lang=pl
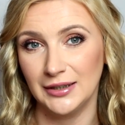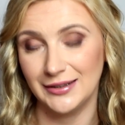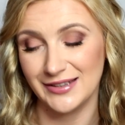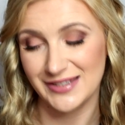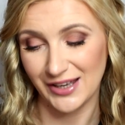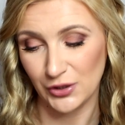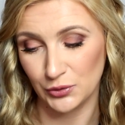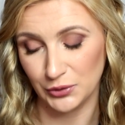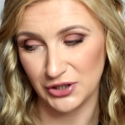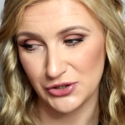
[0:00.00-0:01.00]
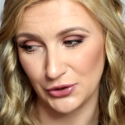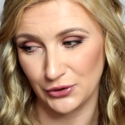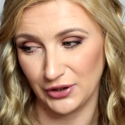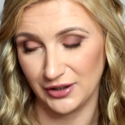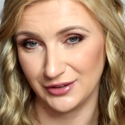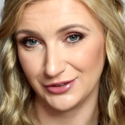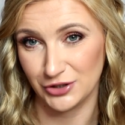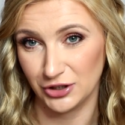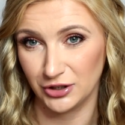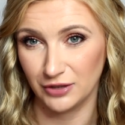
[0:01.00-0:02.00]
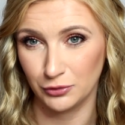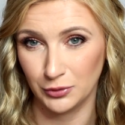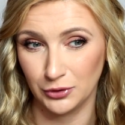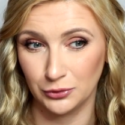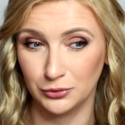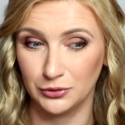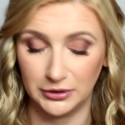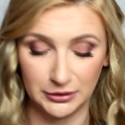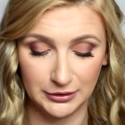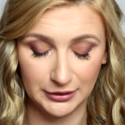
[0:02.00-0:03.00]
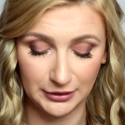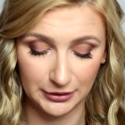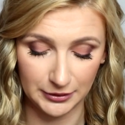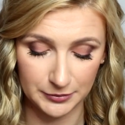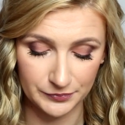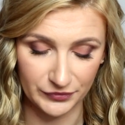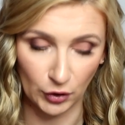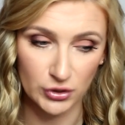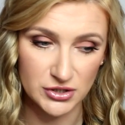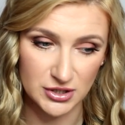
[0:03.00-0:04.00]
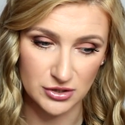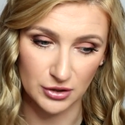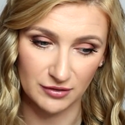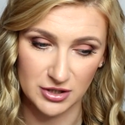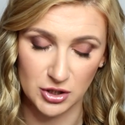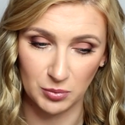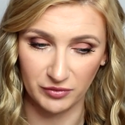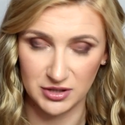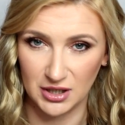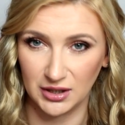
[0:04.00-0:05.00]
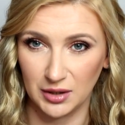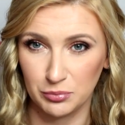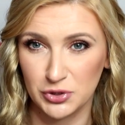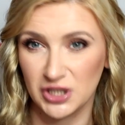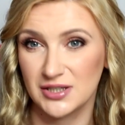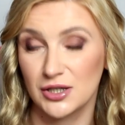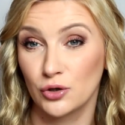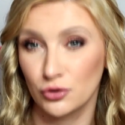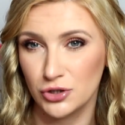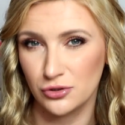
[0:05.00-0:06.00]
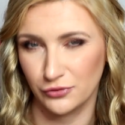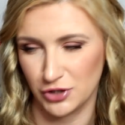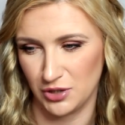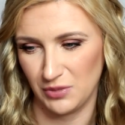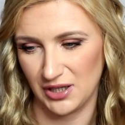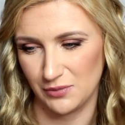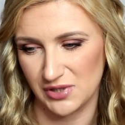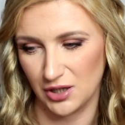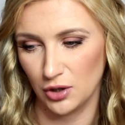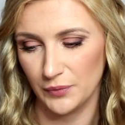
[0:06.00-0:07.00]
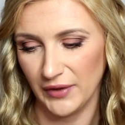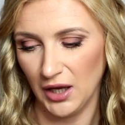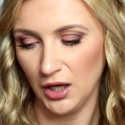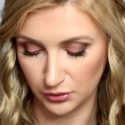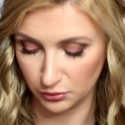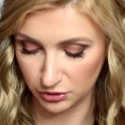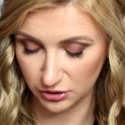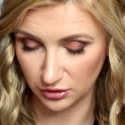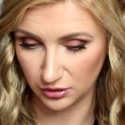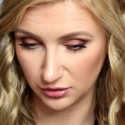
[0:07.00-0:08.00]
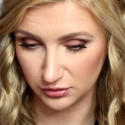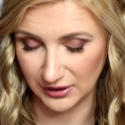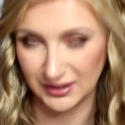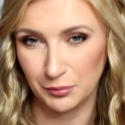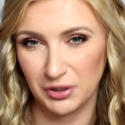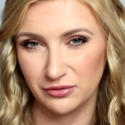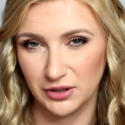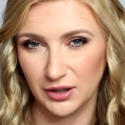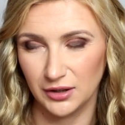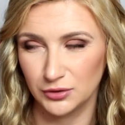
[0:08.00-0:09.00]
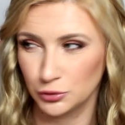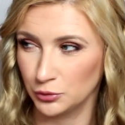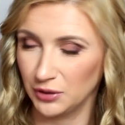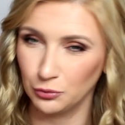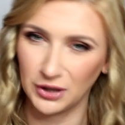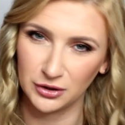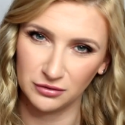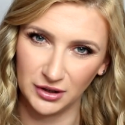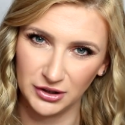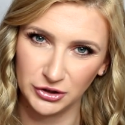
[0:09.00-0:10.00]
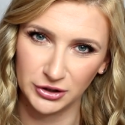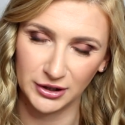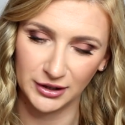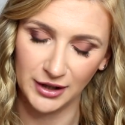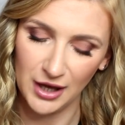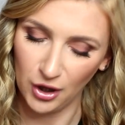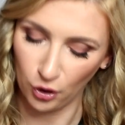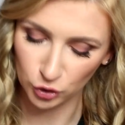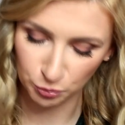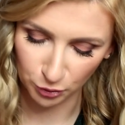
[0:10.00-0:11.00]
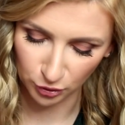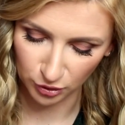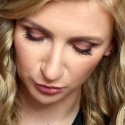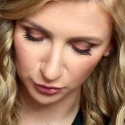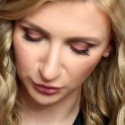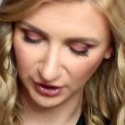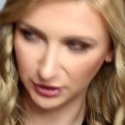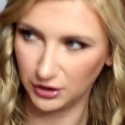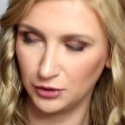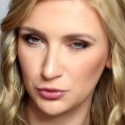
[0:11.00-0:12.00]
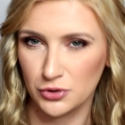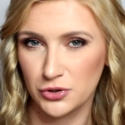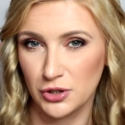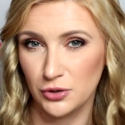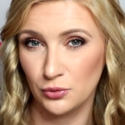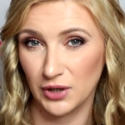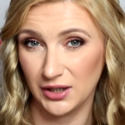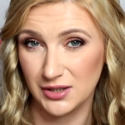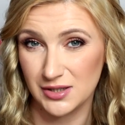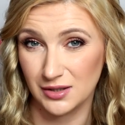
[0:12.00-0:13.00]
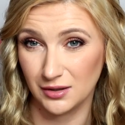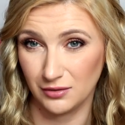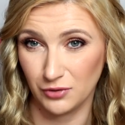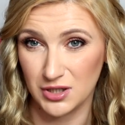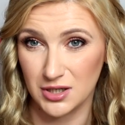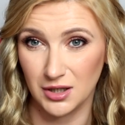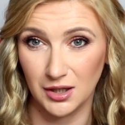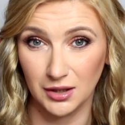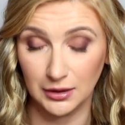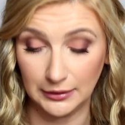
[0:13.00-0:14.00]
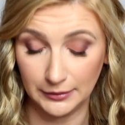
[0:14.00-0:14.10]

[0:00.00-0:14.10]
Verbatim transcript: e, znają historię Rzesi na Wołeniu e, i to jest historia właśnie opowiedziana przez rodziców Krzesimira Namskiego, którzy to tak naprawdę cudem uratowali się od pogromu, jaki urządzili Ukraińcy właśnie